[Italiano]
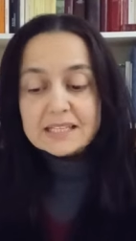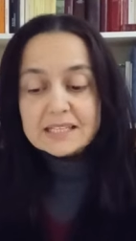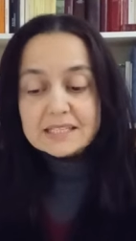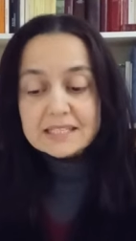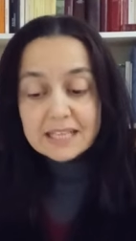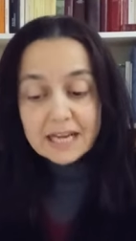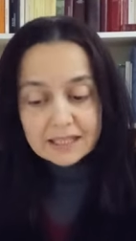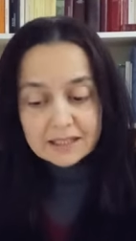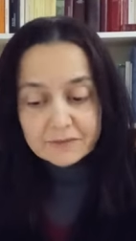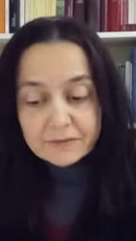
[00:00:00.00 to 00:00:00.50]

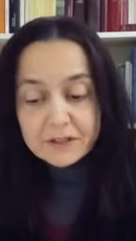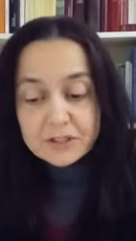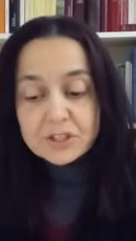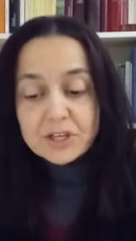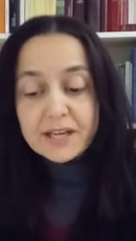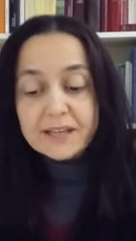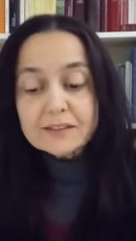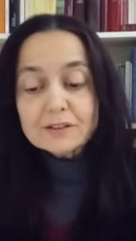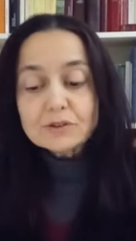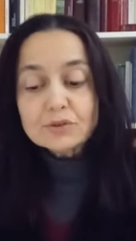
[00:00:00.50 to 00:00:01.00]
Strada
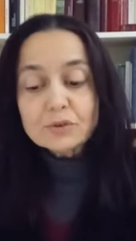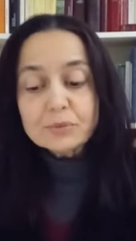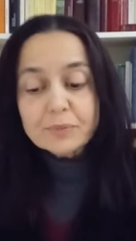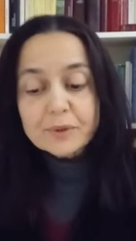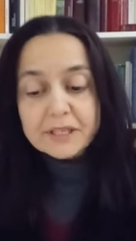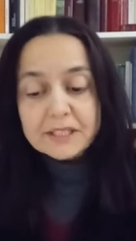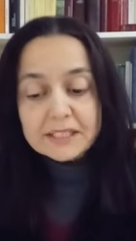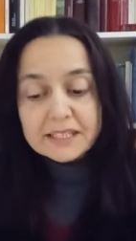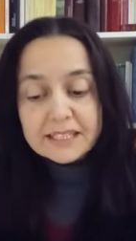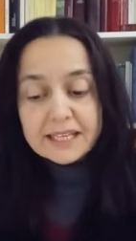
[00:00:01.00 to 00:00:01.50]
facendo
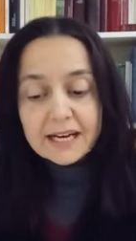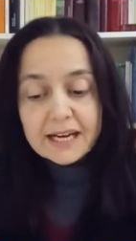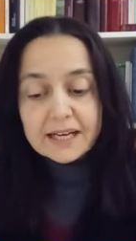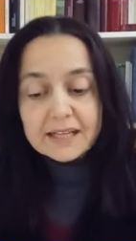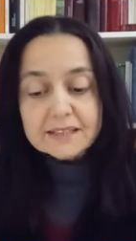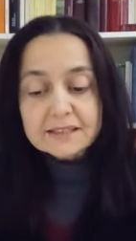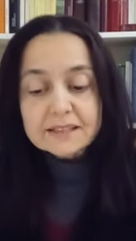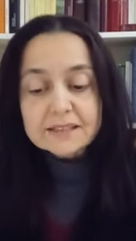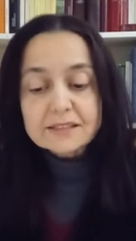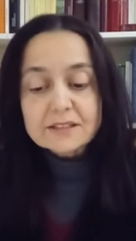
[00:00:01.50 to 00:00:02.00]

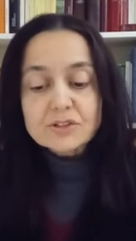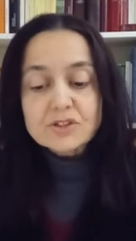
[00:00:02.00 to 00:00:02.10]
predicate,